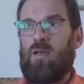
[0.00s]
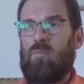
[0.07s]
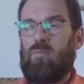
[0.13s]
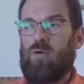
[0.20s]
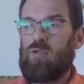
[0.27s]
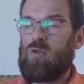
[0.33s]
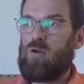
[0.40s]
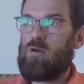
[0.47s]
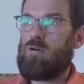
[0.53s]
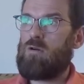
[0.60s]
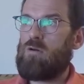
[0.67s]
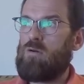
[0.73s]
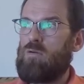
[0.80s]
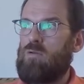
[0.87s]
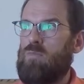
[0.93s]

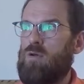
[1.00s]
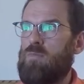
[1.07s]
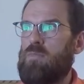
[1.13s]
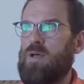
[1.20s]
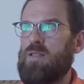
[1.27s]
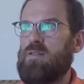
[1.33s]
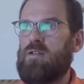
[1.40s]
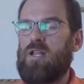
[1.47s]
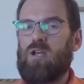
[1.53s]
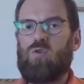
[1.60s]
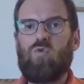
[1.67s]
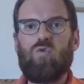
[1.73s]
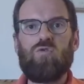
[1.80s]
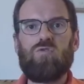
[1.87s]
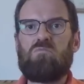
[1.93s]
Pendant une bonne partie de la
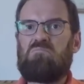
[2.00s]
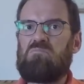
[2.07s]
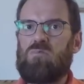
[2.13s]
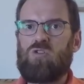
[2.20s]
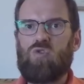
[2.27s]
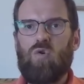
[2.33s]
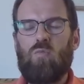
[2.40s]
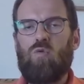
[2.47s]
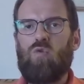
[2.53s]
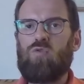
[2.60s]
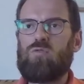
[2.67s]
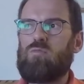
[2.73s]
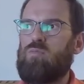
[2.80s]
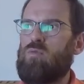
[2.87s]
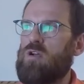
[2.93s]
course, je
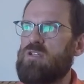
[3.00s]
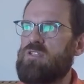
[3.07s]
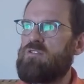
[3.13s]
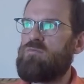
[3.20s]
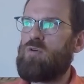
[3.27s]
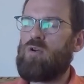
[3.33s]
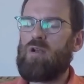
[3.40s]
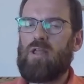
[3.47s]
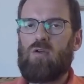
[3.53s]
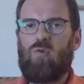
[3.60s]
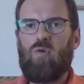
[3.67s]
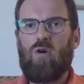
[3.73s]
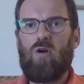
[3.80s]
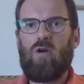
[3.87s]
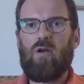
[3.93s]
remonte progressivement les
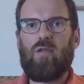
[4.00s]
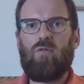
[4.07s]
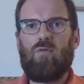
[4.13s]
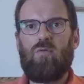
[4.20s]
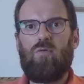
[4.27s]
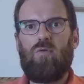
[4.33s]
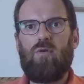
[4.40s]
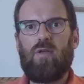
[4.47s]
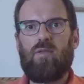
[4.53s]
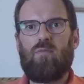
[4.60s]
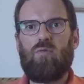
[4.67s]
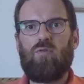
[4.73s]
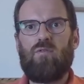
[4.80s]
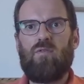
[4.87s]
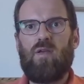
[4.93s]
coureurs qui ont eux
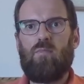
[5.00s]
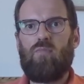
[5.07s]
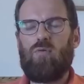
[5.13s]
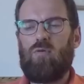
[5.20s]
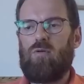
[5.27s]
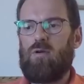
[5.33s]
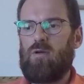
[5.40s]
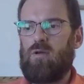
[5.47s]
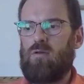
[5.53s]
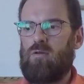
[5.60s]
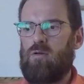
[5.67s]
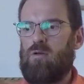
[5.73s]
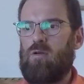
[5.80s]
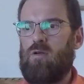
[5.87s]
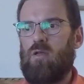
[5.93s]
explosé un peu.
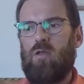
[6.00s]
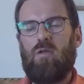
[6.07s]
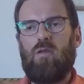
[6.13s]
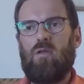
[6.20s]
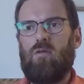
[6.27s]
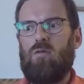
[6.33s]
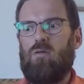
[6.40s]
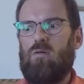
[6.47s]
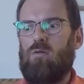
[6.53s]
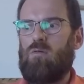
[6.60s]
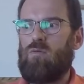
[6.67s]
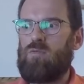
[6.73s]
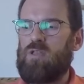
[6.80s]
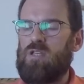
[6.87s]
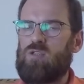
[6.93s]
Hein, euh,
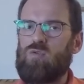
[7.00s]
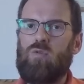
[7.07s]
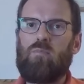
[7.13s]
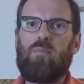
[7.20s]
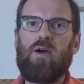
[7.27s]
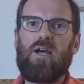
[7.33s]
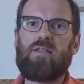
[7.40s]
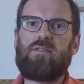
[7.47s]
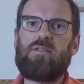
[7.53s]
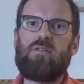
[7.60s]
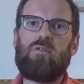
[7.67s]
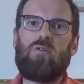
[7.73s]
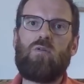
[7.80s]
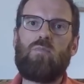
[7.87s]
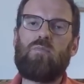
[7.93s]
on est sur une
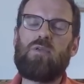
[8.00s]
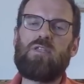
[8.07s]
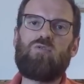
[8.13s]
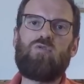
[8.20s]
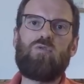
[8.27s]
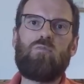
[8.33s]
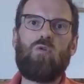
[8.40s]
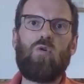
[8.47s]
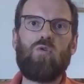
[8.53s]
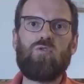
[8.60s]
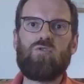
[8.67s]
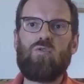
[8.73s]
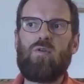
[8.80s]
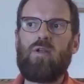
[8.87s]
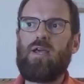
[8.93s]
partie euh, bitume au
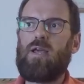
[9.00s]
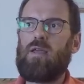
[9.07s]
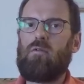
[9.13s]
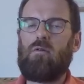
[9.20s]
soleil.